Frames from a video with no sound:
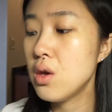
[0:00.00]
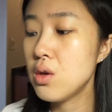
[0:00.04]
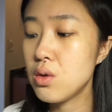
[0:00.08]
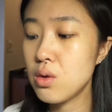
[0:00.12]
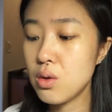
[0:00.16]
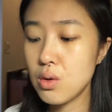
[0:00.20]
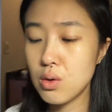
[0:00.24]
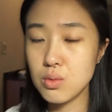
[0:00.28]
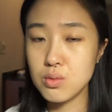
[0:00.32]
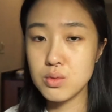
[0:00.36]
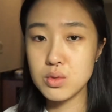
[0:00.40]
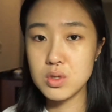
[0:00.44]

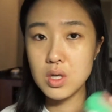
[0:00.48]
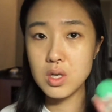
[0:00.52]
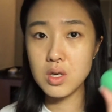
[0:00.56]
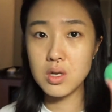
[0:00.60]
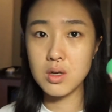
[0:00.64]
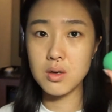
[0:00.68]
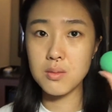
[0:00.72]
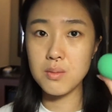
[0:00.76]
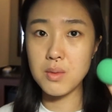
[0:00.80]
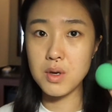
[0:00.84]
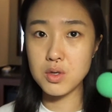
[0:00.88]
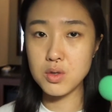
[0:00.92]
用这
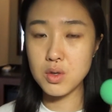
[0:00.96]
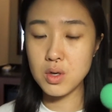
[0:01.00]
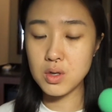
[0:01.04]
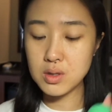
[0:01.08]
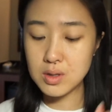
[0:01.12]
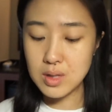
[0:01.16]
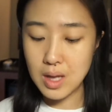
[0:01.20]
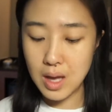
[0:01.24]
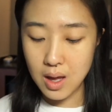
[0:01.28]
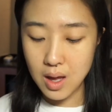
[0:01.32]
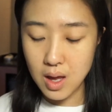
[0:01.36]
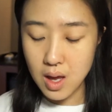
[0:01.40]
个美妆
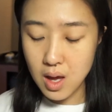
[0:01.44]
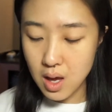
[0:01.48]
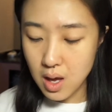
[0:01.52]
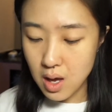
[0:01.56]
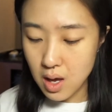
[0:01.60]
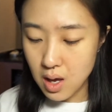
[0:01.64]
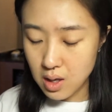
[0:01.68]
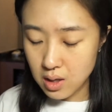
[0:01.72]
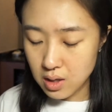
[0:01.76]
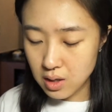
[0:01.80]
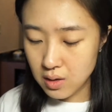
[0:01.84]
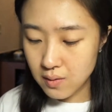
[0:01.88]
蛋，
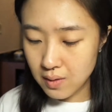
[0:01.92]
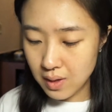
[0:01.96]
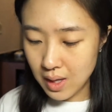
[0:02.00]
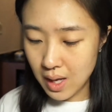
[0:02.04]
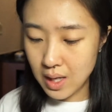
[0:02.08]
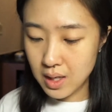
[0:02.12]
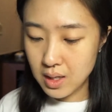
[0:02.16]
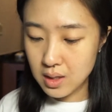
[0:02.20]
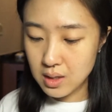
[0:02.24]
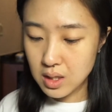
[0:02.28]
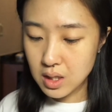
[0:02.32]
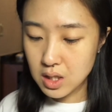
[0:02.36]
因为
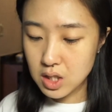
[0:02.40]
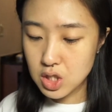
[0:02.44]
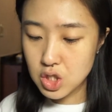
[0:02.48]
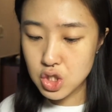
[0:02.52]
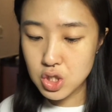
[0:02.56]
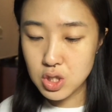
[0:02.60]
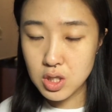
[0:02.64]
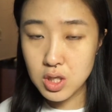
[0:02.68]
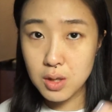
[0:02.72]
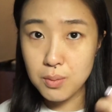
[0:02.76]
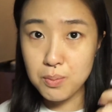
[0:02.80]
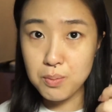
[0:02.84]
它的这个
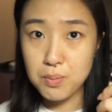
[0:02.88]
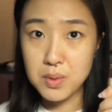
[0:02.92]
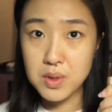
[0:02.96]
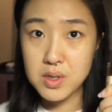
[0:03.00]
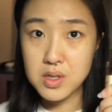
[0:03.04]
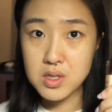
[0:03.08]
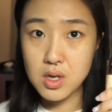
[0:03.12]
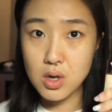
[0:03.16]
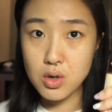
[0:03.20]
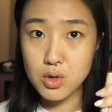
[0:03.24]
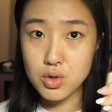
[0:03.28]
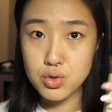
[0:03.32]
质地比
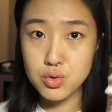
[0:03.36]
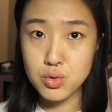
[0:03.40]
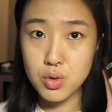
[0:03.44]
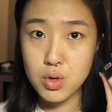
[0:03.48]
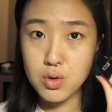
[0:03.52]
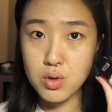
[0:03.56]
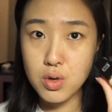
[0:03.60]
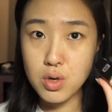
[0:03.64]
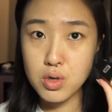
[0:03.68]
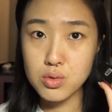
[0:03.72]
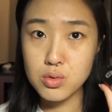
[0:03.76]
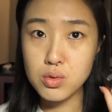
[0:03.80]
较水
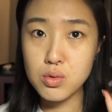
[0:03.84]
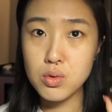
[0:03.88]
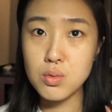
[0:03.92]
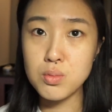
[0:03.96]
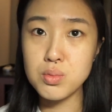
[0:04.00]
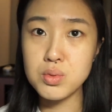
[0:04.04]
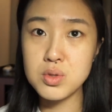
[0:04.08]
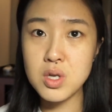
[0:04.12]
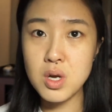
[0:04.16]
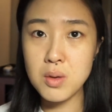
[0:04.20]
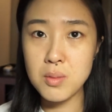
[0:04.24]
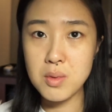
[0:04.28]
润，所以我
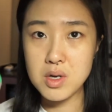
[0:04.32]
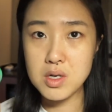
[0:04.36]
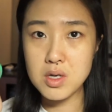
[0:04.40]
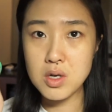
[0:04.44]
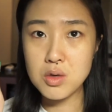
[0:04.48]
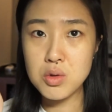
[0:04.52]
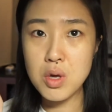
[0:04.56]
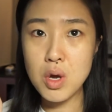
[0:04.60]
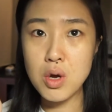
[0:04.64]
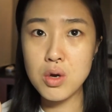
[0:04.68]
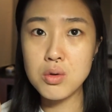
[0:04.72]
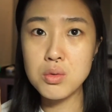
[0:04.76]
不知道美妆
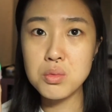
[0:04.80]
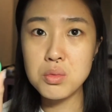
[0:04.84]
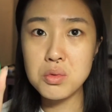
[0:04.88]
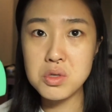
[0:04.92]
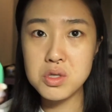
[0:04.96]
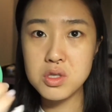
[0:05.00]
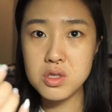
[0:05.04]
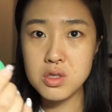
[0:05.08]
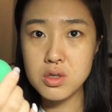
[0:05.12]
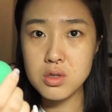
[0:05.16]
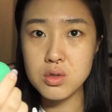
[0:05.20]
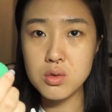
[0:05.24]
蛋会不会
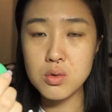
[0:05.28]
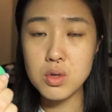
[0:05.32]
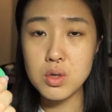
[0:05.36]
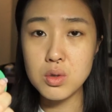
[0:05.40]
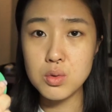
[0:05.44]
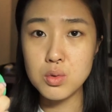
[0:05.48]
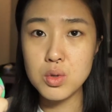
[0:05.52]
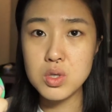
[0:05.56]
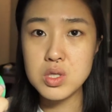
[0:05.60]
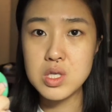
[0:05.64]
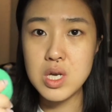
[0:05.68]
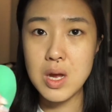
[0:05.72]
吸走很
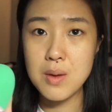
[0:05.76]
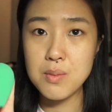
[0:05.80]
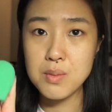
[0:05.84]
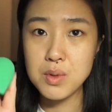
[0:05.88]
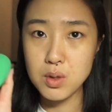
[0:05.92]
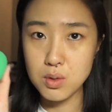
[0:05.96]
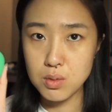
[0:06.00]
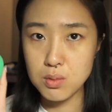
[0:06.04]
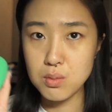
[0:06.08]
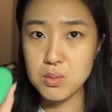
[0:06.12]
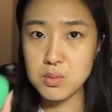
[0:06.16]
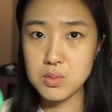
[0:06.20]
多产
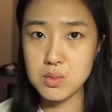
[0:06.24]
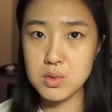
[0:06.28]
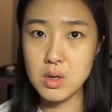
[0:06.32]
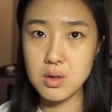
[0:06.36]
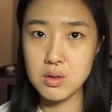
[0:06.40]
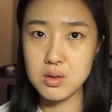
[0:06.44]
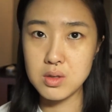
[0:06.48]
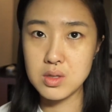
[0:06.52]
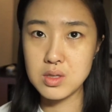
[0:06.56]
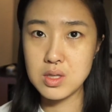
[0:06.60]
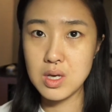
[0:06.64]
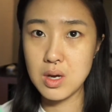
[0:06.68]
品。我们等
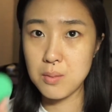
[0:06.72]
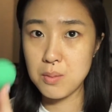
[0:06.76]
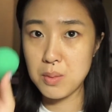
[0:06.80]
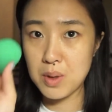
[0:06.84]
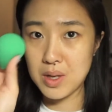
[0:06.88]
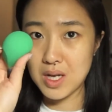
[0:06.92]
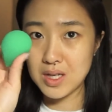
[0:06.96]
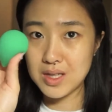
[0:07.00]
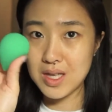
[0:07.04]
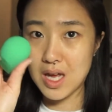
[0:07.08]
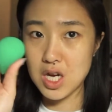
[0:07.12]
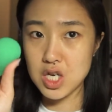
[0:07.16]
一下把
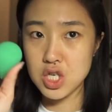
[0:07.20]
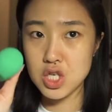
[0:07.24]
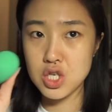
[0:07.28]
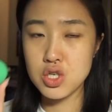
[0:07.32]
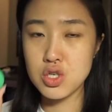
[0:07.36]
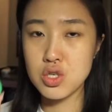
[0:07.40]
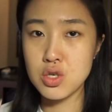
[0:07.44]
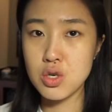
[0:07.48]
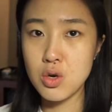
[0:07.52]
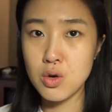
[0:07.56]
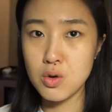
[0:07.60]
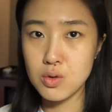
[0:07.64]
它打湿
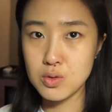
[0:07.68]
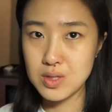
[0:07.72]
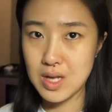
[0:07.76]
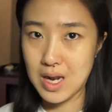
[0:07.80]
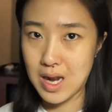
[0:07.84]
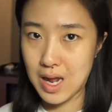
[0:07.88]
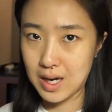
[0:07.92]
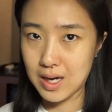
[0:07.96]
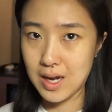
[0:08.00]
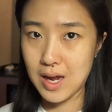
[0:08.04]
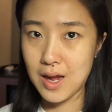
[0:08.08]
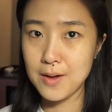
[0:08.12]
之后再
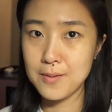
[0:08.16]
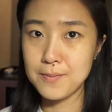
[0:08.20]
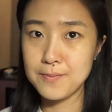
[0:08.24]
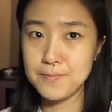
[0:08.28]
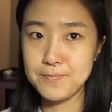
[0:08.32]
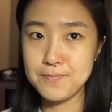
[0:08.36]
来看。